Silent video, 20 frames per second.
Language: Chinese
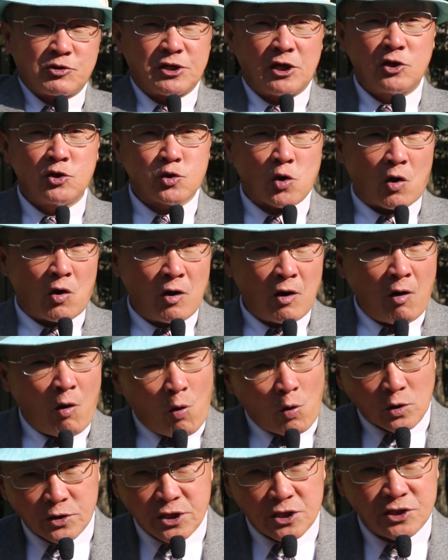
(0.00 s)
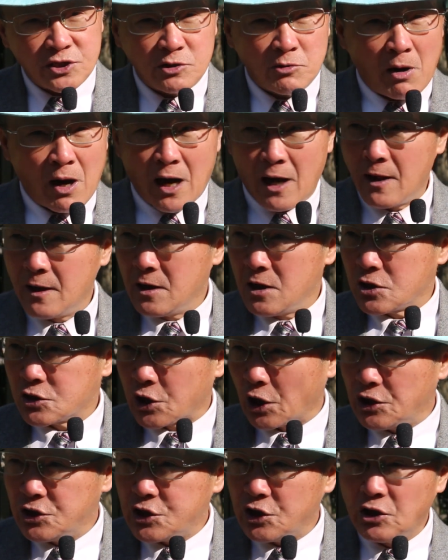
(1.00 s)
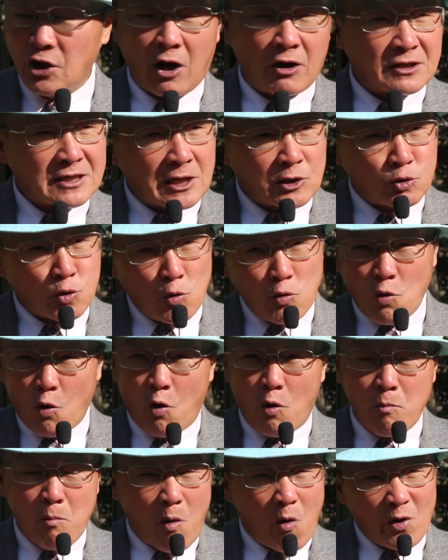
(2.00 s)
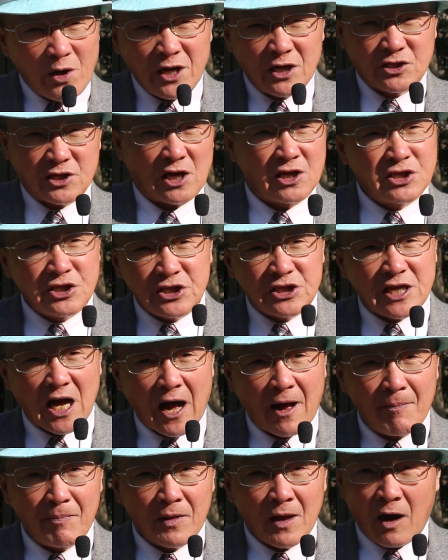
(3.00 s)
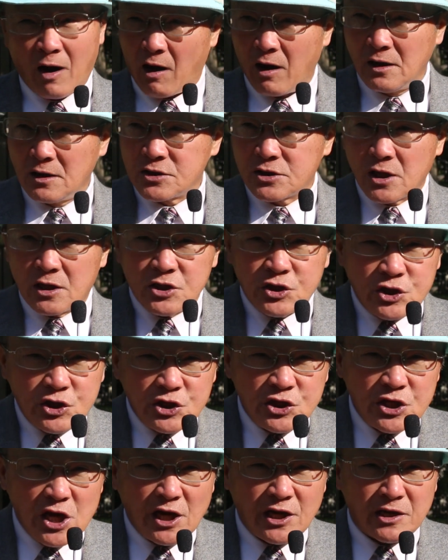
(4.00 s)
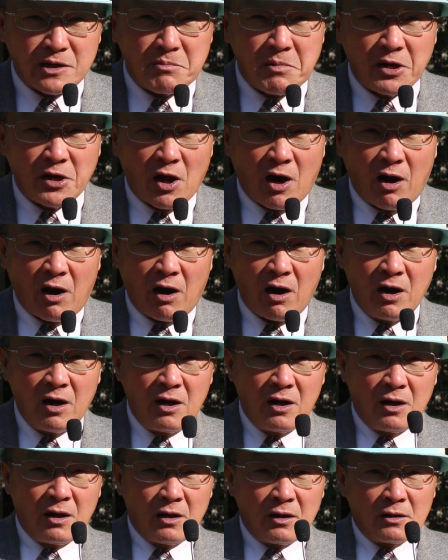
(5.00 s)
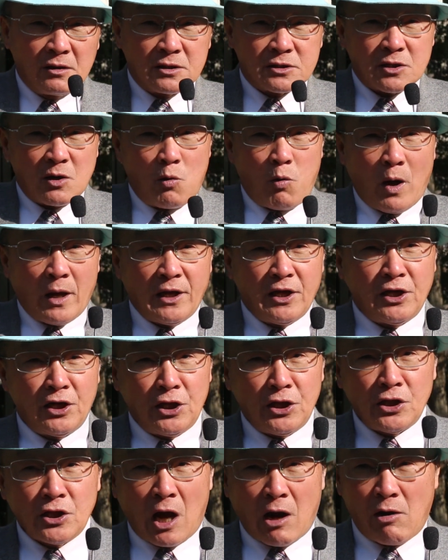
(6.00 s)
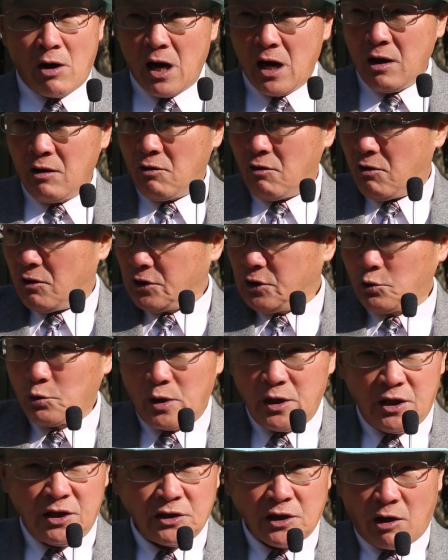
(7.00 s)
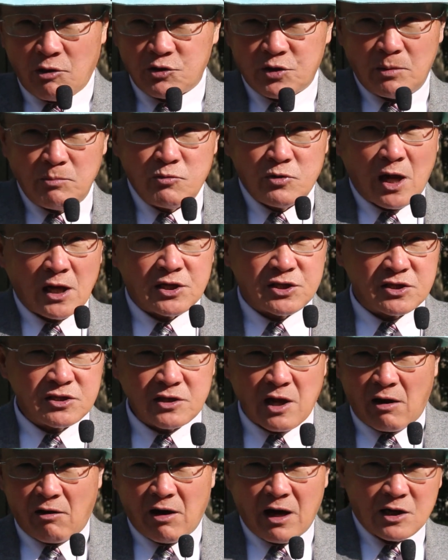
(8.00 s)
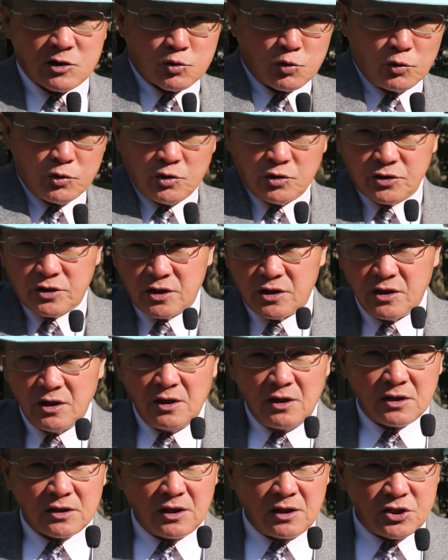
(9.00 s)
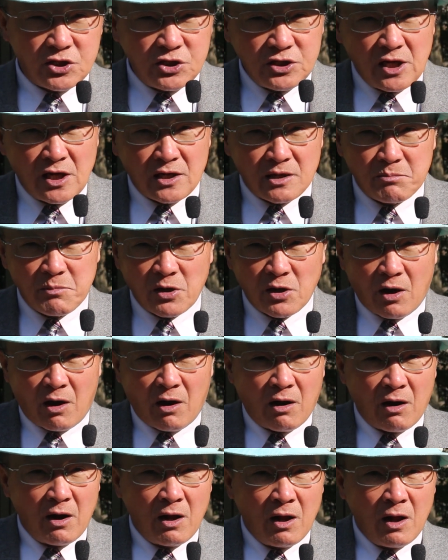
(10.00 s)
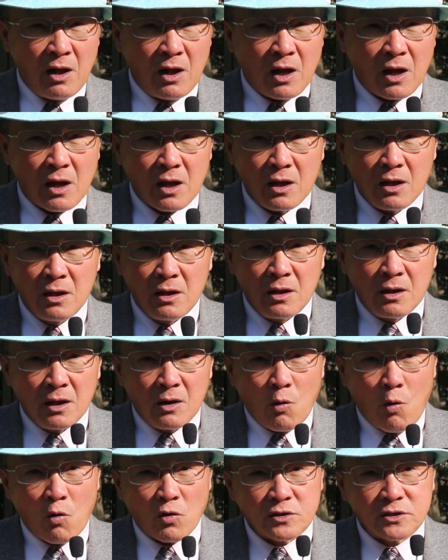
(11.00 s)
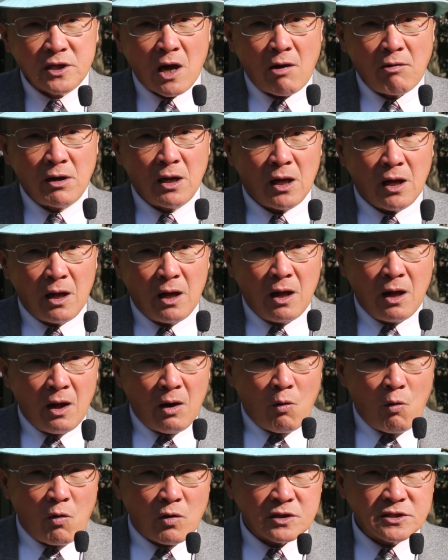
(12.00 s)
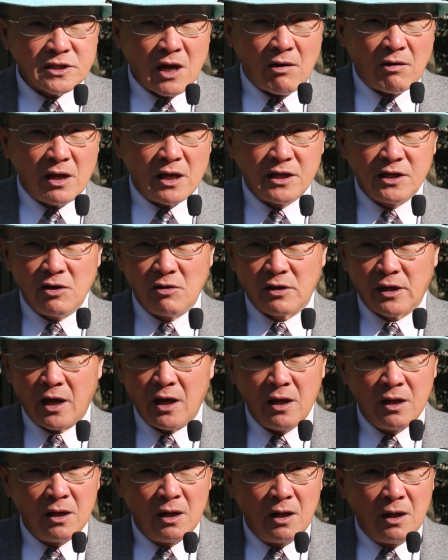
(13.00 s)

先走，嚯，这句话曾经哈在中国某一个城市啊，哦，这个戏院里面哈，这个欢迎领导啊，嚯，一堆领导全部来指导啊，所有的的戏院里面哦，哎，火烧了，火烧了以后呢，